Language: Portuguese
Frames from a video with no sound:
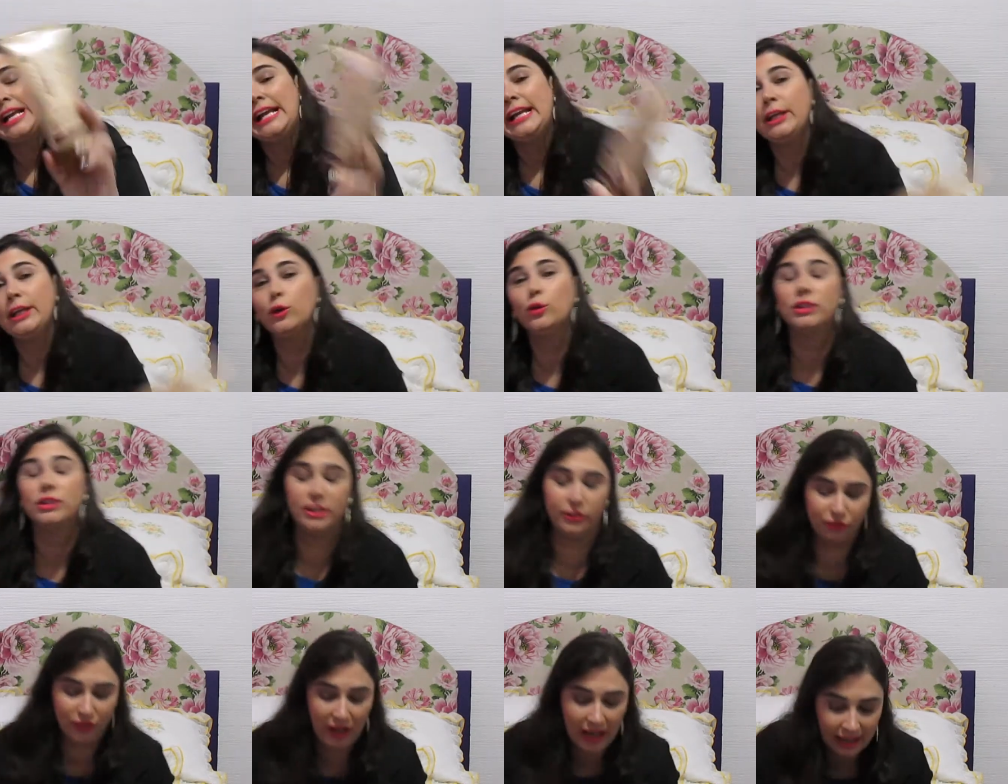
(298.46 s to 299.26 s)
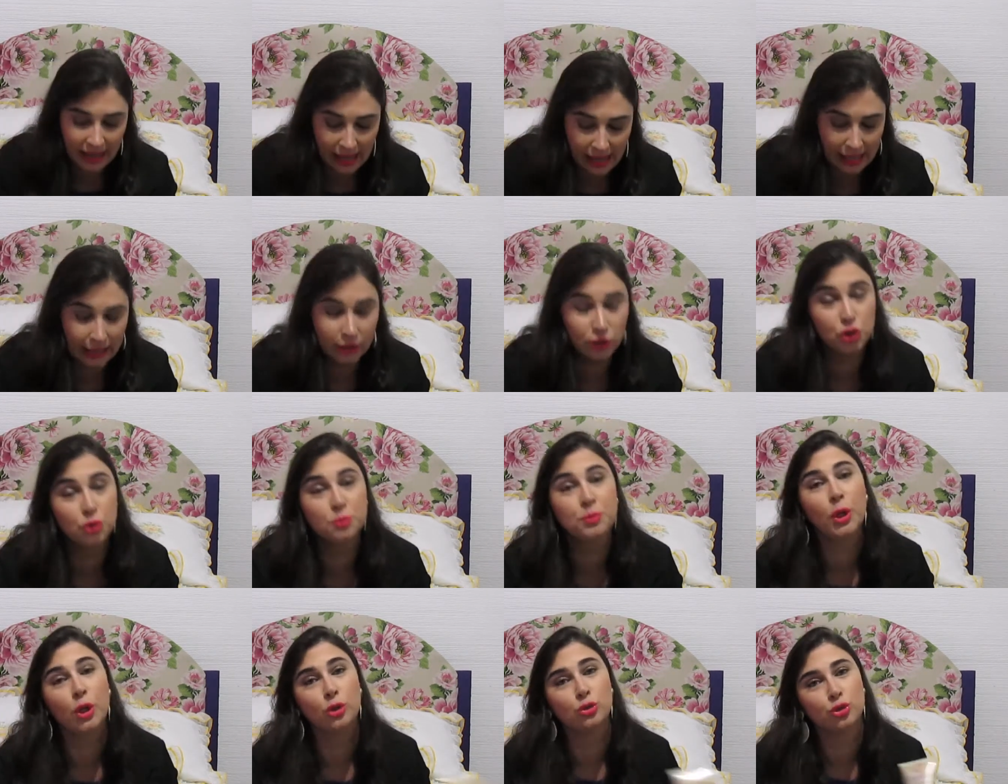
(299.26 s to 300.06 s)
E o que falar de um
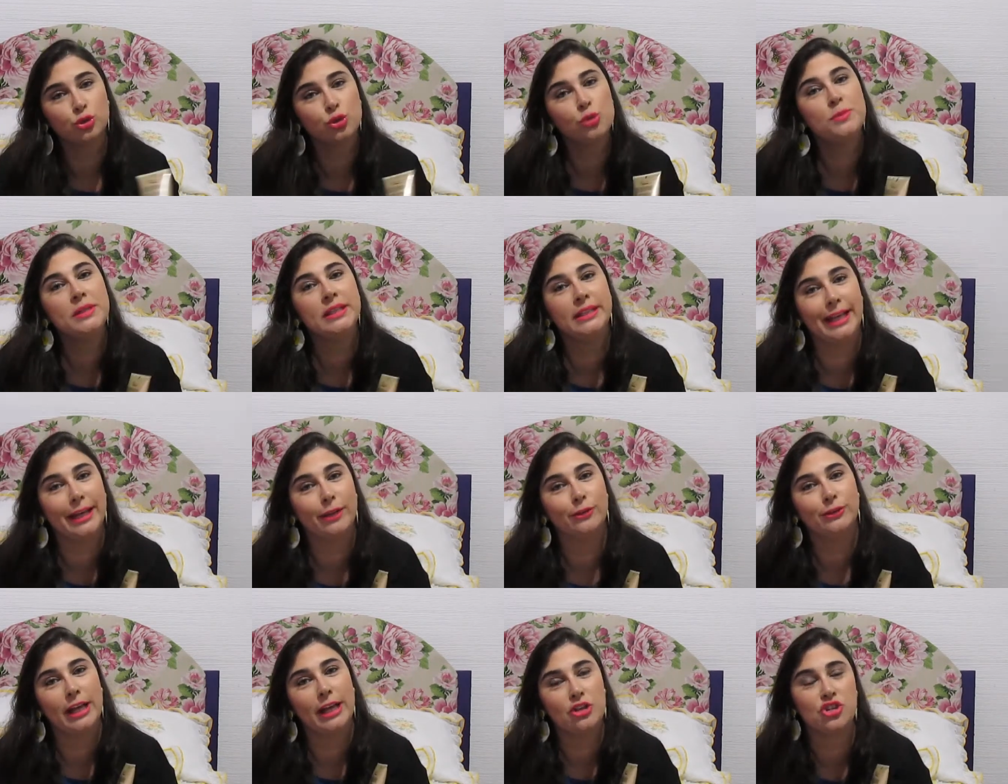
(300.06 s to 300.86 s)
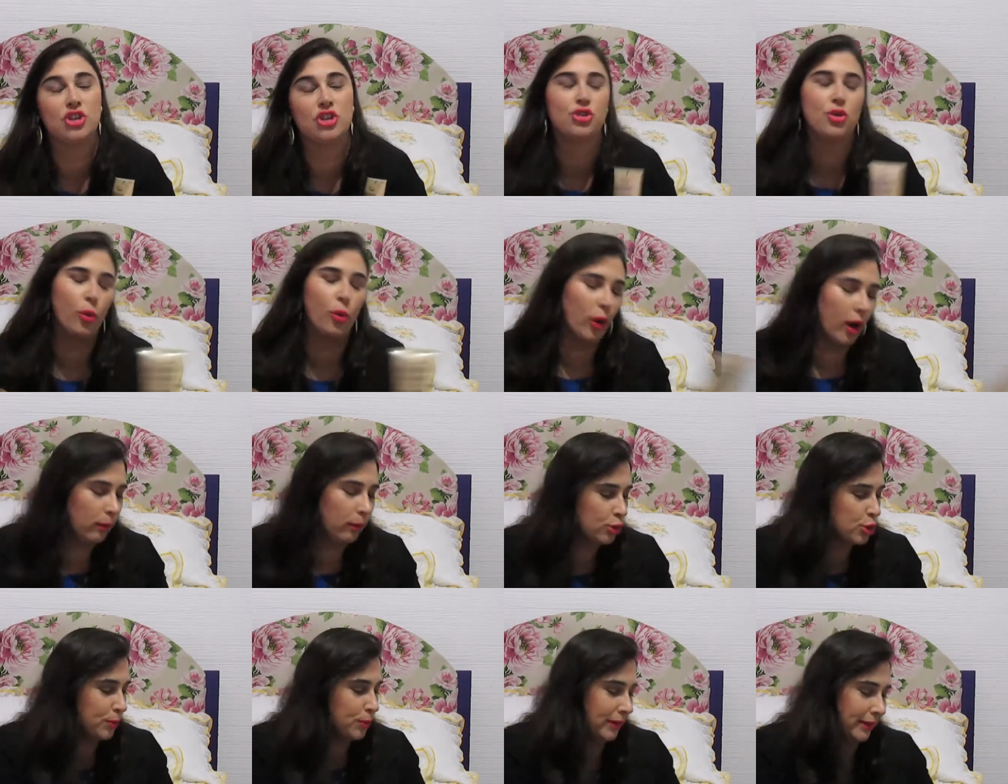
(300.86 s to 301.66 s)
produto mineiro, né, gente? Eu
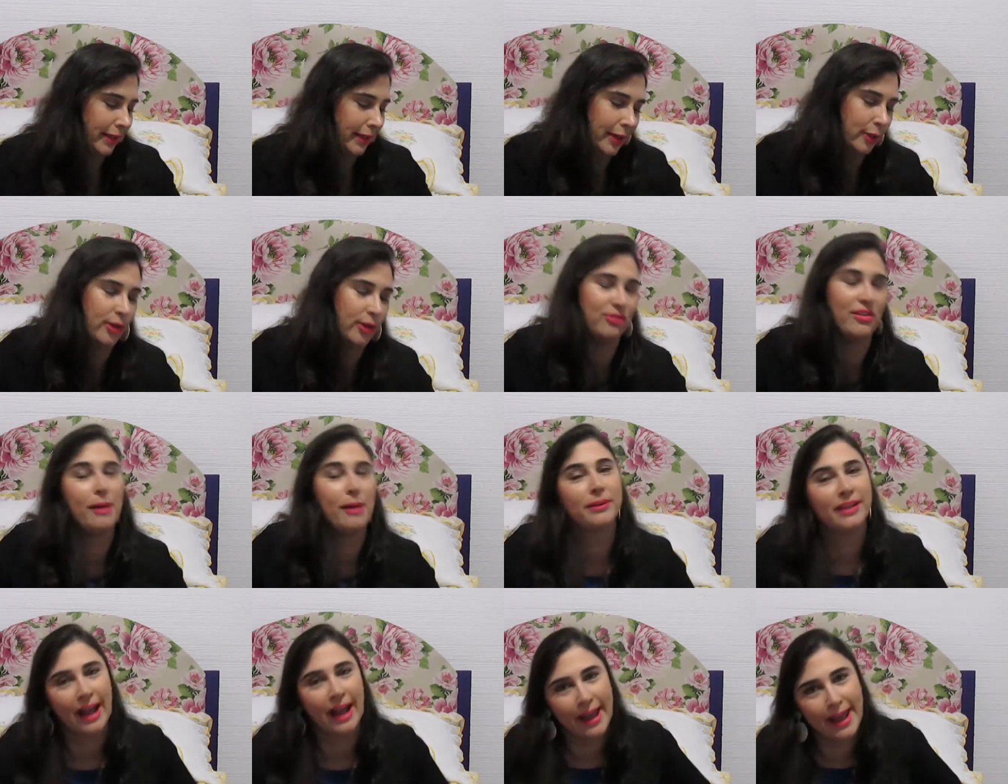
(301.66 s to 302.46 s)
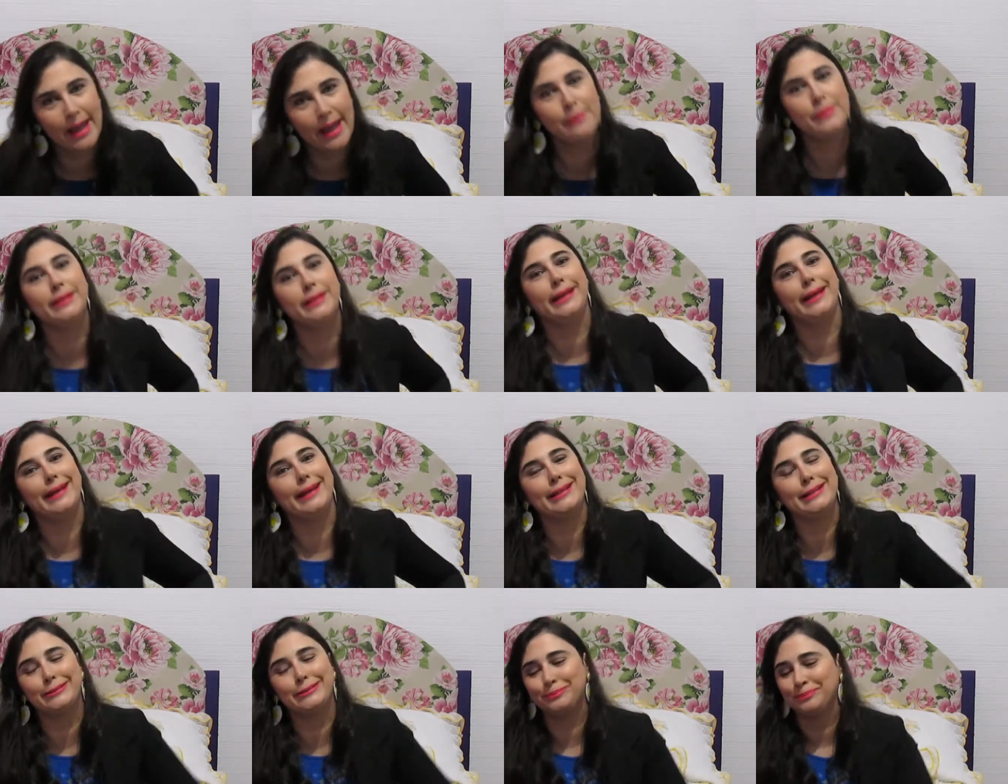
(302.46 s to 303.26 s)
amo os mineiros, a fábrica é
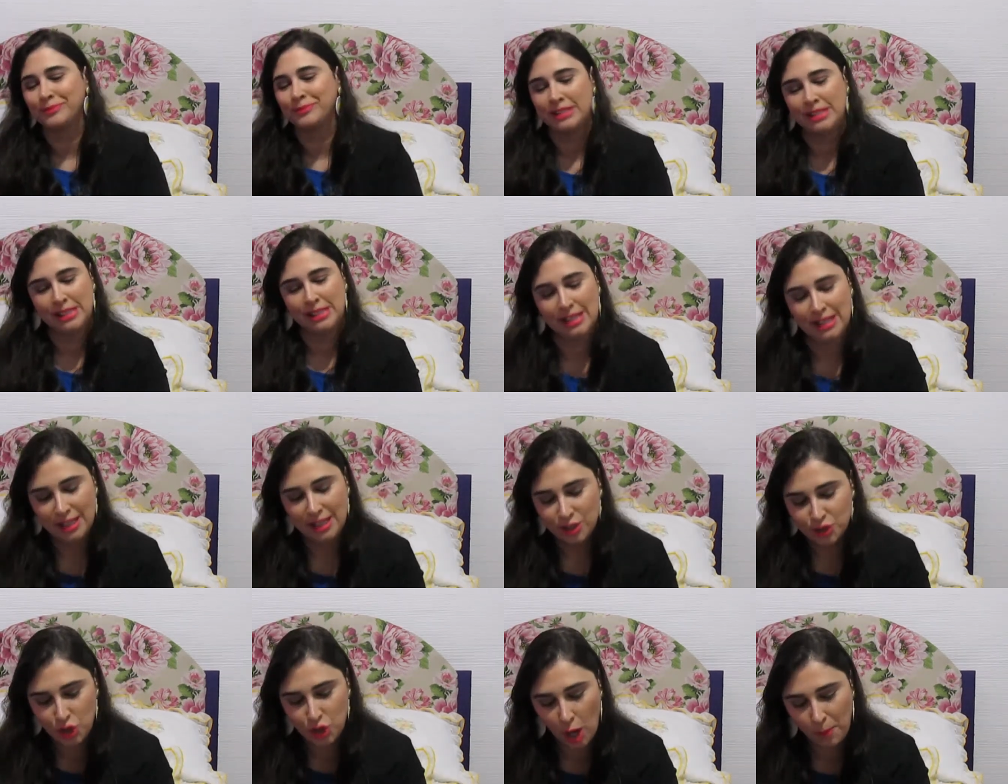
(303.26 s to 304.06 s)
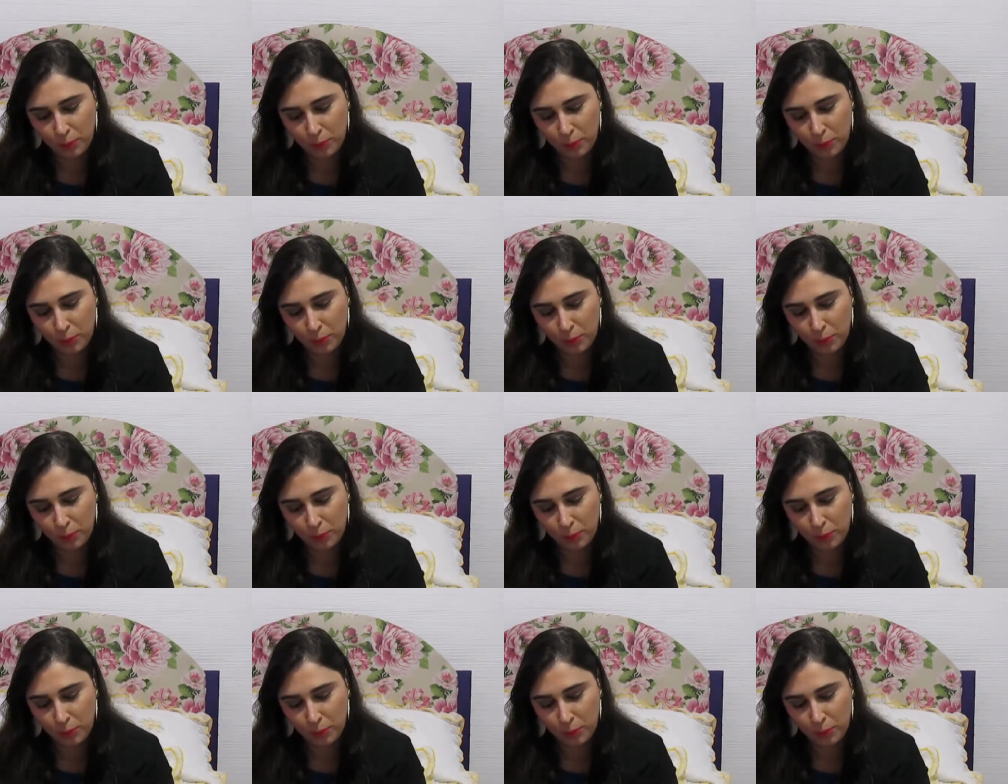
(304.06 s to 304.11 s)
mineira. Só